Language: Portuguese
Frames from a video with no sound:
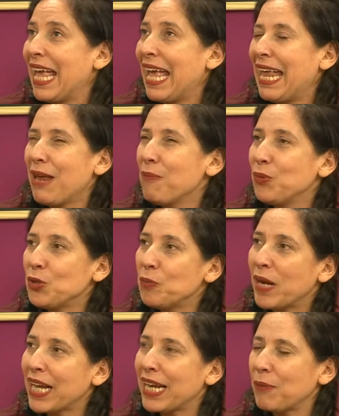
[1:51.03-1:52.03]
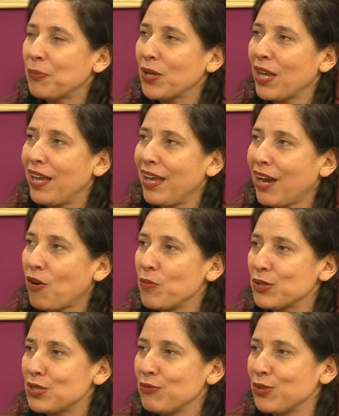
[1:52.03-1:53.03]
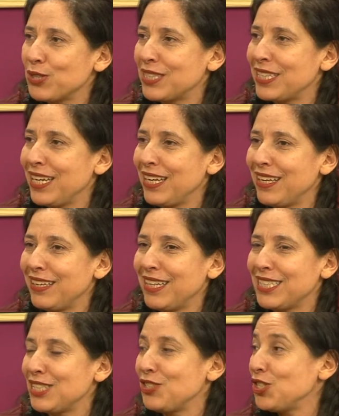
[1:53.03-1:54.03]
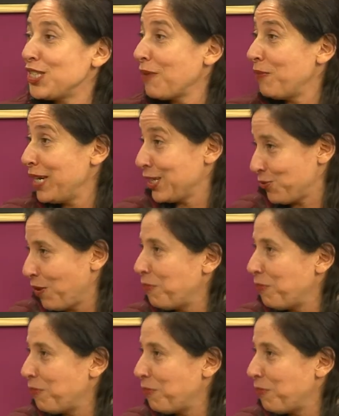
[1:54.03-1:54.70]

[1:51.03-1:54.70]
ela é muito bacana porque é como se você decidisse abrir a sua